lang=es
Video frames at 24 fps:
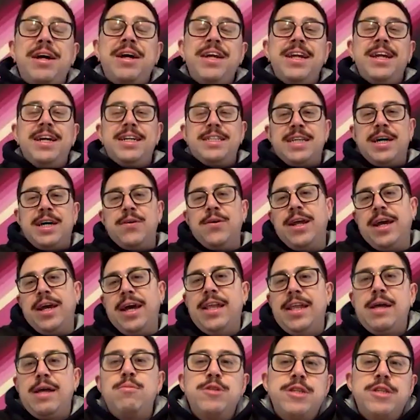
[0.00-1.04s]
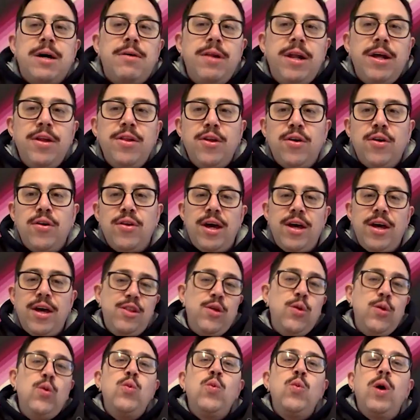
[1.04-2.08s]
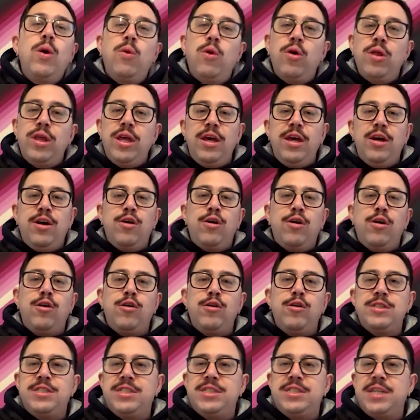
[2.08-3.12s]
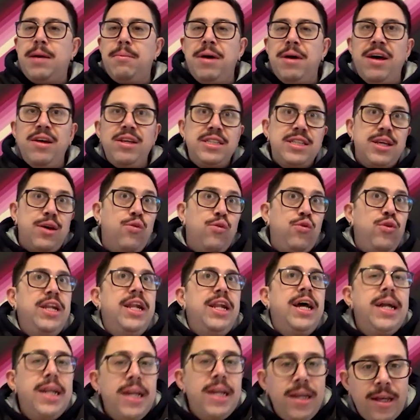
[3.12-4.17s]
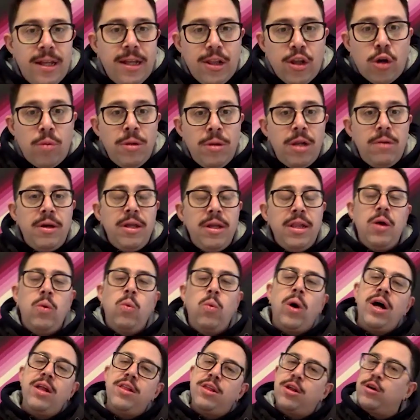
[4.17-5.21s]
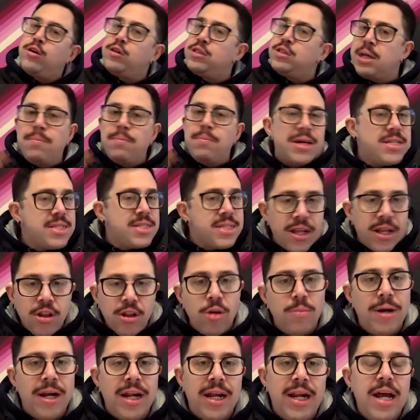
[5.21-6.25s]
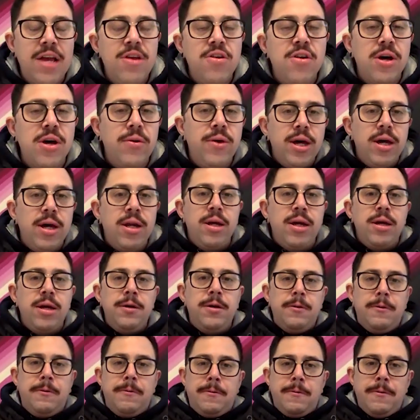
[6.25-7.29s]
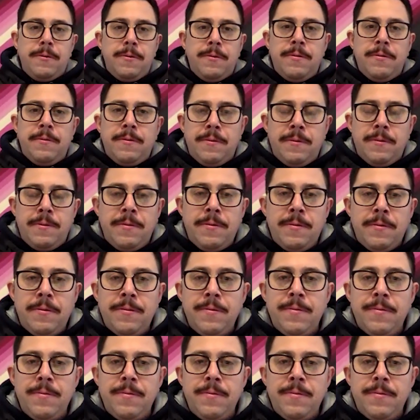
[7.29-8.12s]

maneras, a ver, estamos hablando de un nuevo disco ya más finales del 2024, ya pensando para el año que viene. Mira,